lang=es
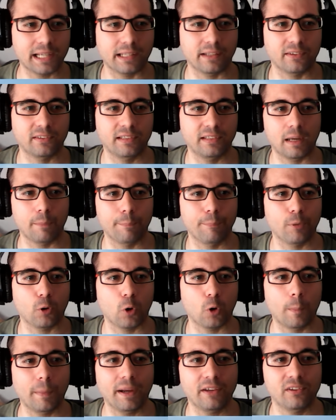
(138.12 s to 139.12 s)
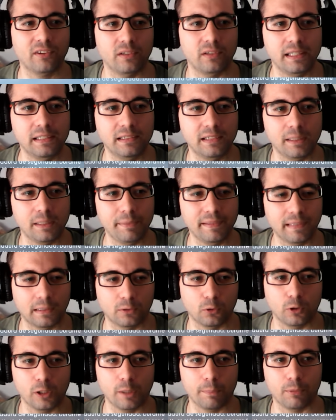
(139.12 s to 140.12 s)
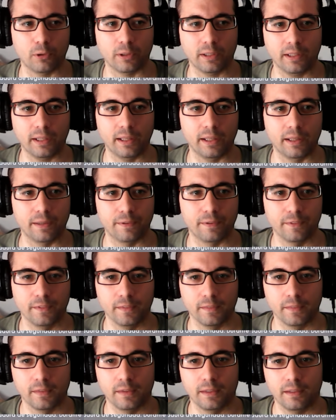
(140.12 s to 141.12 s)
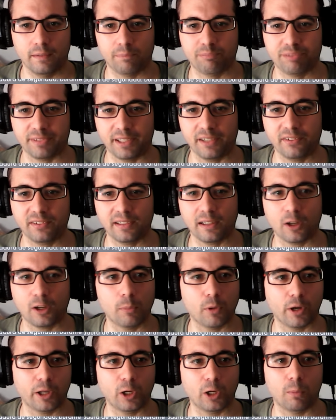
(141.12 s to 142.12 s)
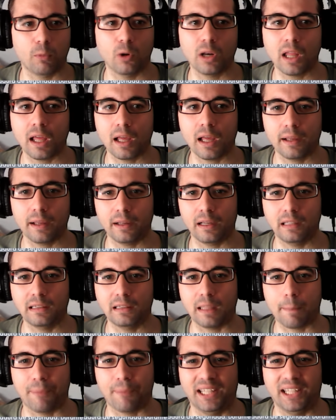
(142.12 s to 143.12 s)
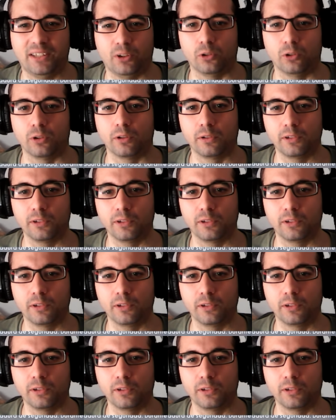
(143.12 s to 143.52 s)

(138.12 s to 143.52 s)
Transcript: que sea un poco más intimidatorio porque... Ese como que no mola. El de Patton.